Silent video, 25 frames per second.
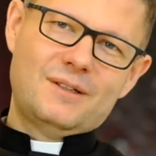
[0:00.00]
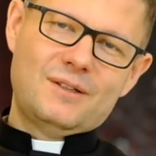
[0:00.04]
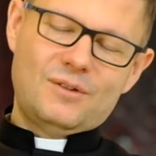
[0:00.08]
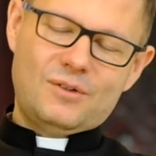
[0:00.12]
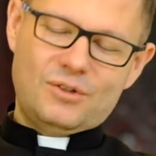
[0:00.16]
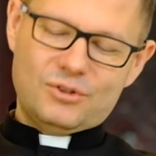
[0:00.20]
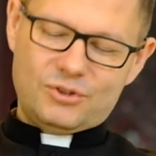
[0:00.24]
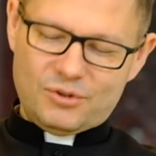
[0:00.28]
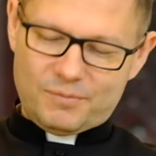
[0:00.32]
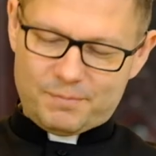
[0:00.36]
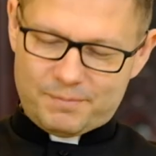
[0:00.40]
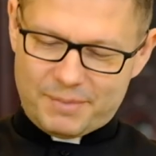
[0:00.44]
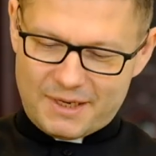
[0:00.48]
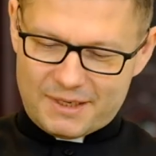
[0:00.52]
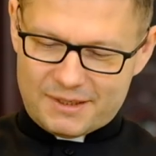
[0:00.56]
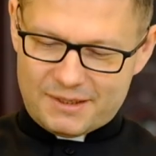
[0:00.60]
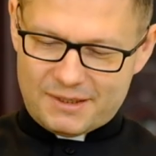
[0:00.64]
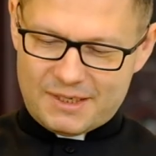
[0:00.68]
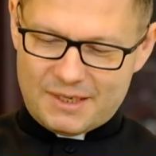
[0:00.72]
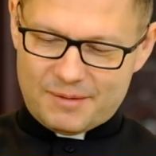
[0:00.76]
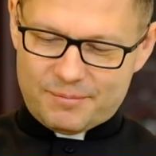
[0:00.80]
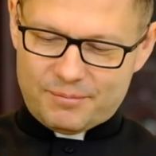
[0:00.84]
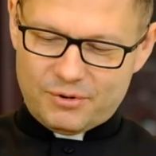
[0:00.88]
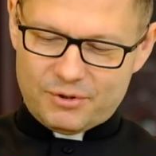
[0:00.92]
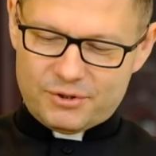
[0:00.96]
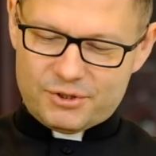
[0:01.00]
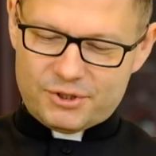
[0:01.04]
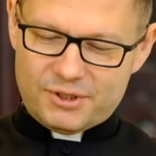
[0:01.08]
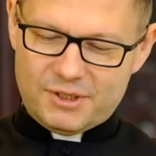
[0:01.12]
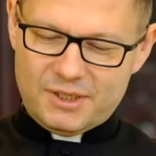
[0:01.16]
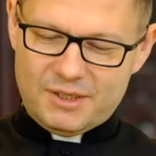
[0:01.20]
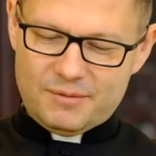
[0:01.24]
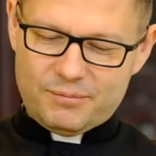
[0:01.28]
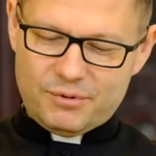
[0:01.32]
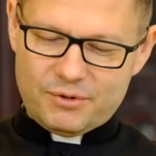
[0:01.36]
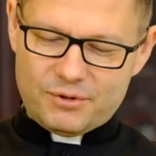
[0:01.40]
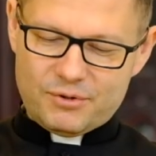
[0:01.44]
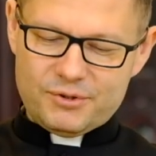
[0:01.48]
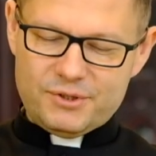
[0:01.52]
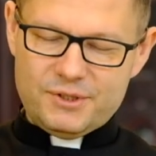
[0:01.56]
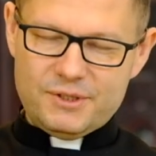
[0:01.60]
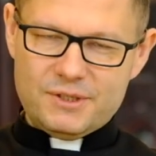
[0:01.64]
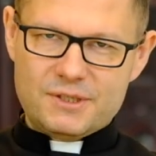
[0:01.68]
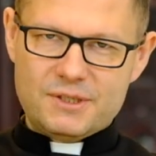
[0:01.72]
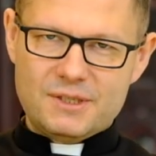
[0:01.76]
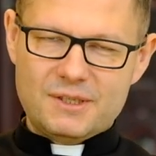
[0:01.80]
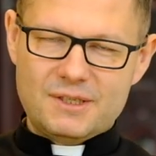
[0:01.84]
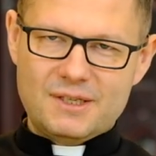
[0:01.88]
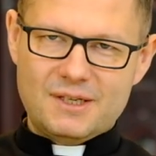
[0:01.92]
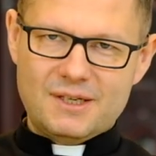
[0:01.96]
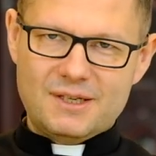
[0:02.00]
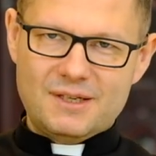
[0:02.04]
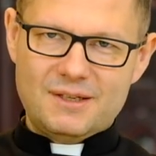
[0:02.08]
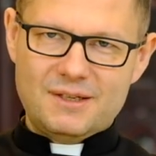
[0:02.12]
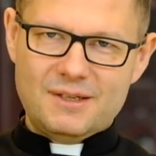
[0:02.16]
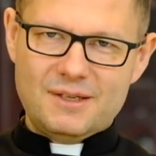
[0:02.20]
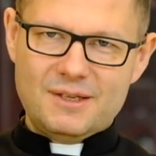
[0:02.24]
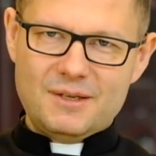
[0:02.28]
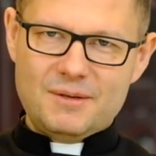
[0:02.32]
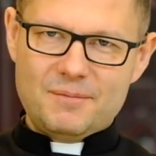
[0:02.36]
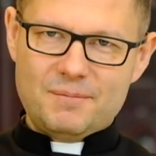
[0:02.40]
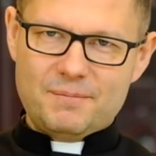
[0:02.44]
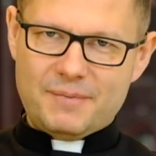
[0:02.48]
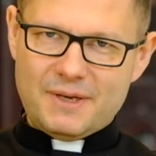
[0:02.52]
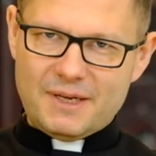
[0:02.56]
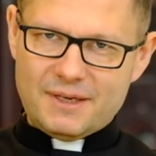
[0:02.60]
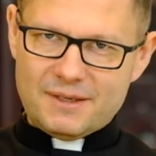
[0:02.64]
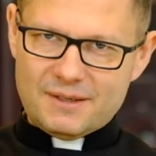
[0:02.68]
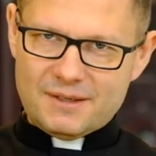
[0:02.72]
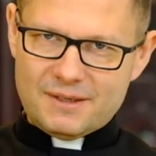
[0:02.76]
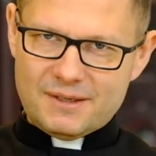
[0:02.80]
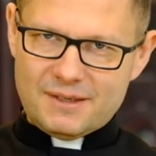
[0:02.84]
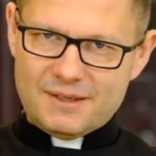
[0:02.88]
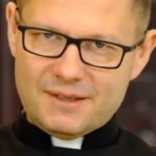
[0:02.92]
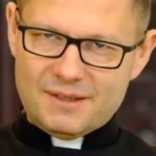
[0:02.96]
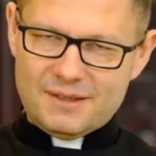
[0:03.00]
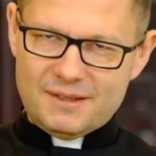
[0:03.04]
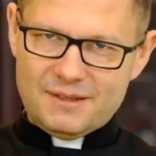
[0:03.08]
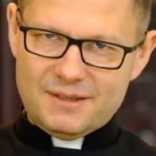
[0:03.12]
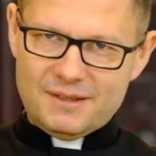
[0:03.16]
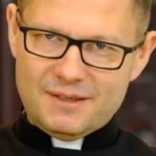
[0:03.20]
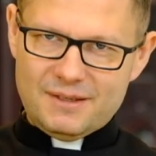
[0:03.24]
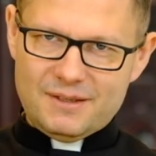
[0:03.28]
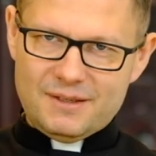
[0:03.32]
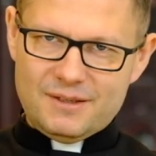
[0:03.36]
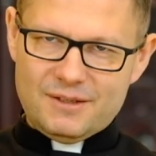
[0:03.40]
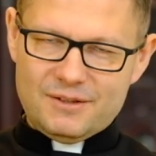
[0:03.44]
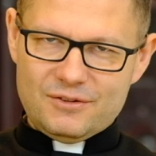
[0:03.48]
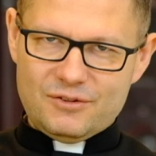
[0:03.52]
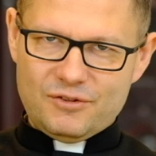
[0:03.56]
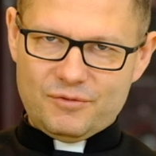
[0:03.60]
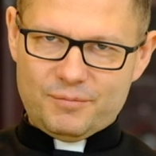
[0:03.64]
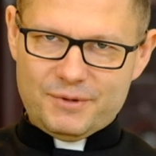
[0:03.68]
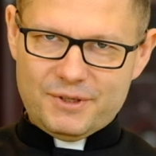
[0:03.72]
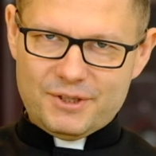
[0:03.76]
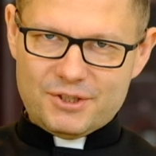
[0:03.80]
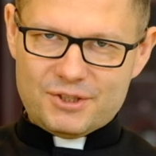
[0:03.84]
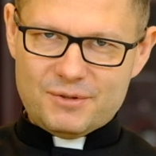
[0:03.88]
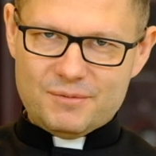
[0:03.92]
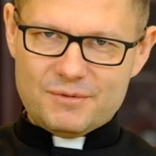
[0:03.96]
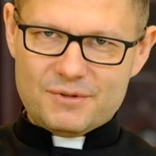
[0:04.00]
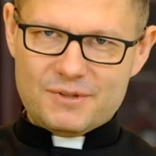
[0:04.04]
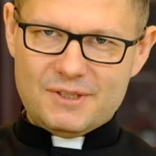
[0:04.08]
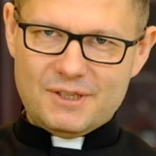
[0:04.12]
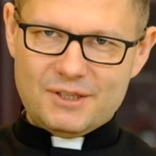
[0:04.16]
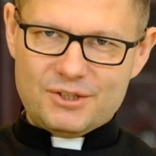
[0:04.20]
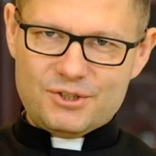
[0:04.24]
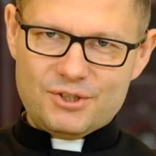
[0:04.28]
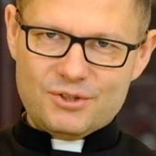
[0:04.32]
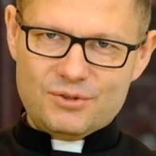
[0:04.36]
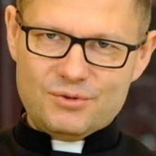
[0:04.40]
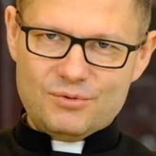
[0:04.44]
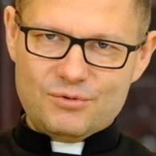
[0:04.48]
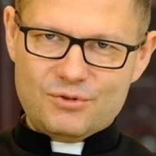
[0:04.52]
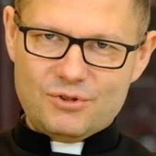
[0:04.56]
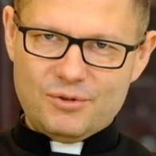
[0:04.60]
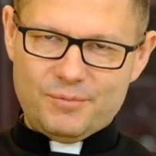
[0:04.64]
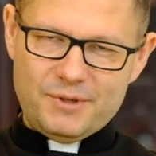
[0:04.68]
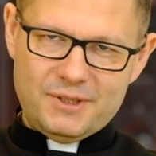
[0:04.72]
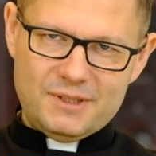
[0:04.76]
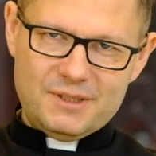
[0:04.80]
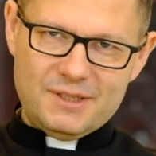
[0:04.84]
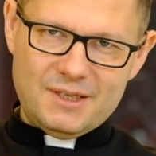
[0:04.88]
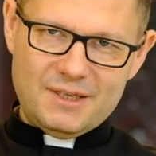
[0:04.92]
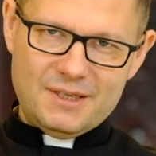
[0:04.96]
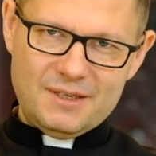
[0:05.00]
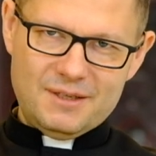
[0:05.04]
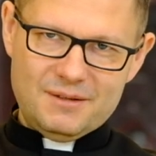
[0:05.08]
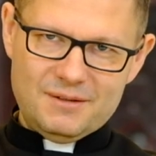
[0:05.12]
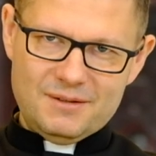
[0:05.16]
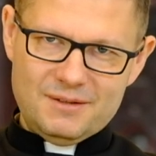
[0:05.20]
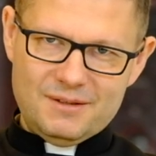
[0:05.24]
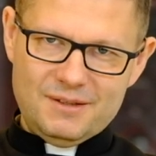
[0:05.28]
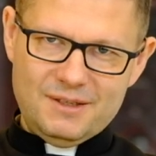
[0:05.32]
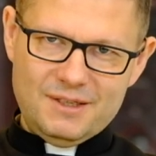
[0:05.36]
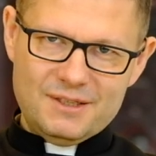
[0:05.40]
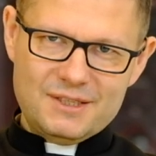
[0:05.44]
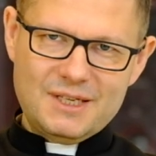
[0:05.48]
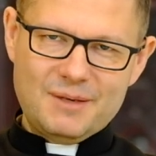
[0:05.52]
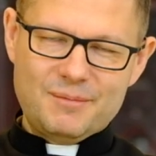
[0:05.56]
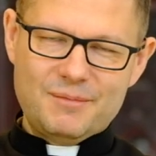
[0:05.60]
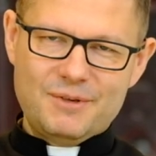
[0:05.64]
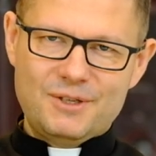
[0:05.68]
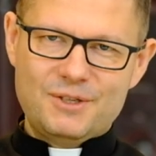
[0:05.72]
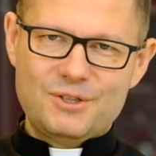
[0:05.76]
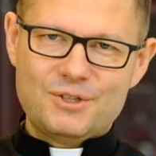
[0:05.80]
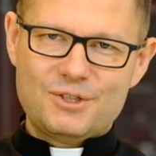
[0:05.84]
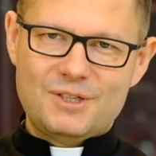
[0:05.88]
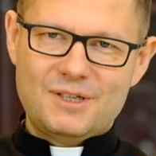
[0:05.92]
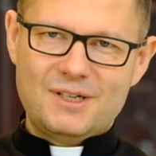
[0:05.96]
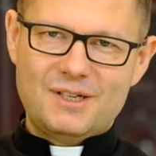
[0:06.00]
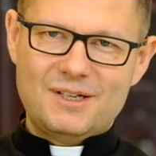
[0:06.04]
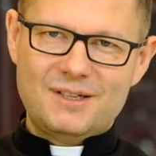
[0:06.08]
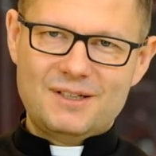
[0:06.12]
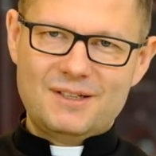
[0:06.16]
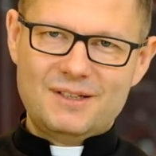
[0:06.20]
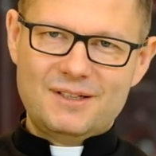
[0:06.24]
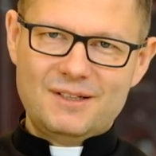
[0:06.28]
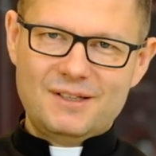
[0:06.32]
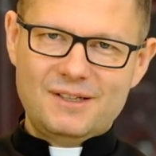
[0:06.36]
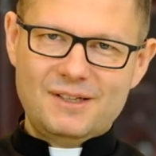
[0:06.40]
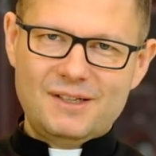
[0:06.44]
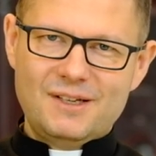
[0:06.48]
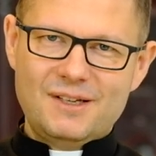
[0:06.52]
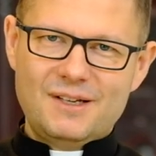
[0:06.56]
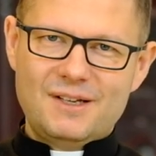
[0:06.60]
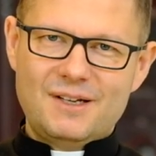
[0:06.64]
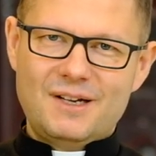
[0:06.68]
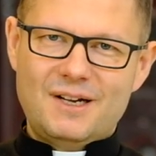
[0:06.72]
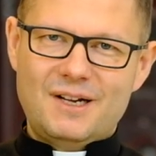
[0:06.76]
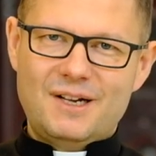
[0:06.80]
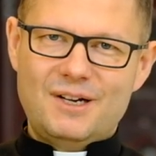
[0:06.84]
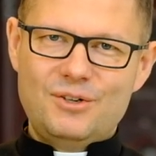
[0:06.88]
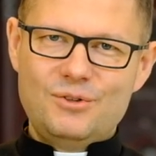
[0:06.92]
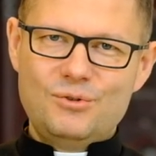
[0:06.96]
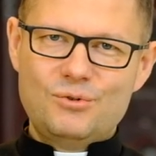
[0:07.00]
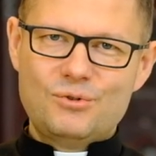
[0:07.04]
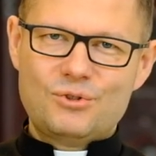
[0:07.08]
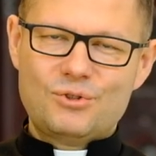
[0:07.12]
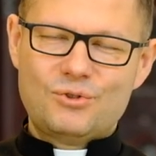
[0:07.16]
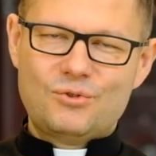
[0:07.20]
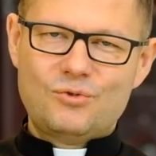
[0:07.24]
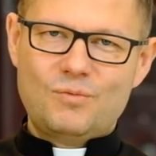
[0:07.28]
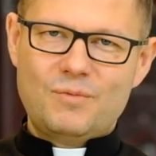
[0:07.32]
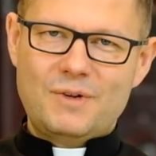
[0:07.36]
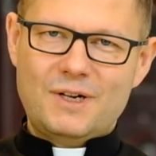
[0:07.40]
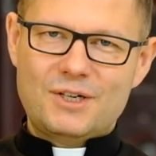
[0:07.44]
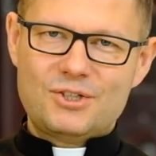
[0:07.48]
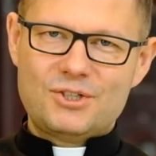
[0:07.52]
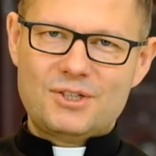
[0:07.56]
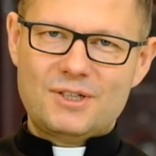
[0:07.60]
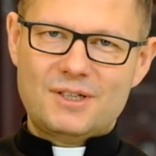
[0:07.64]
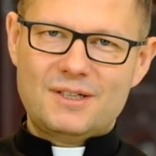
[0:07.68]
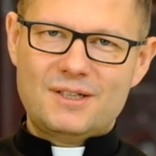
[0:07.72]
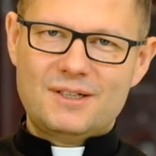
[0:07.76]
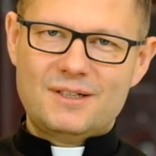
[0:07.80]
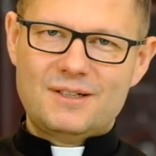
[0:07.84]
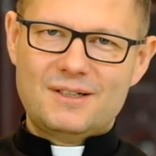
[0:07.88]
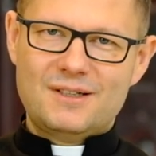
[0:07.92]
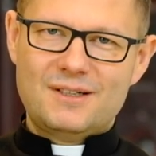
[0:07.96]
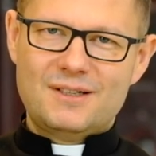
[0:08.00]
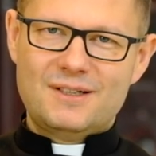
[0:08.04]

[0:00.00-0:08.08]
Oto panna pocznie i porodzi syna. Panna to w pierwszym znaczeniu kobieta niezamężna, ale już tłumaczę